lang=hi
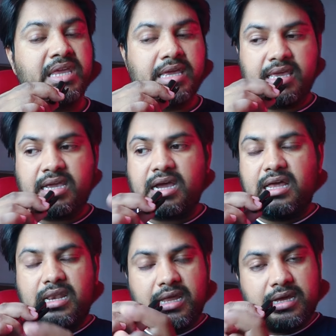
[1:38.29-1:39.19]
एक
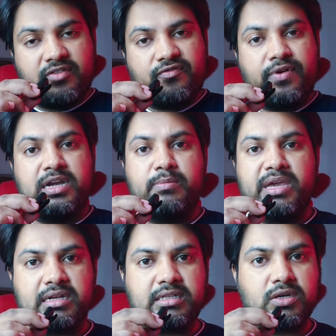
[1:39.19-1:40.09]
अलग फंड मैं
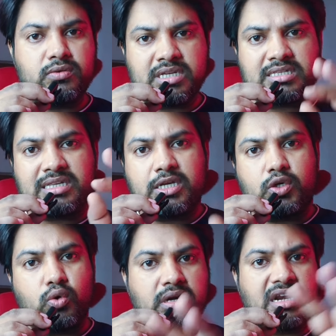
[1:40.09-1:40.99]
रखता हूं जैसे कि
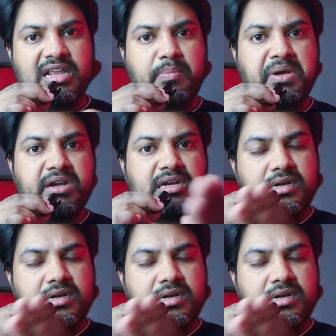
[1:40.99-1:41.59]
टोटल कैपिटल का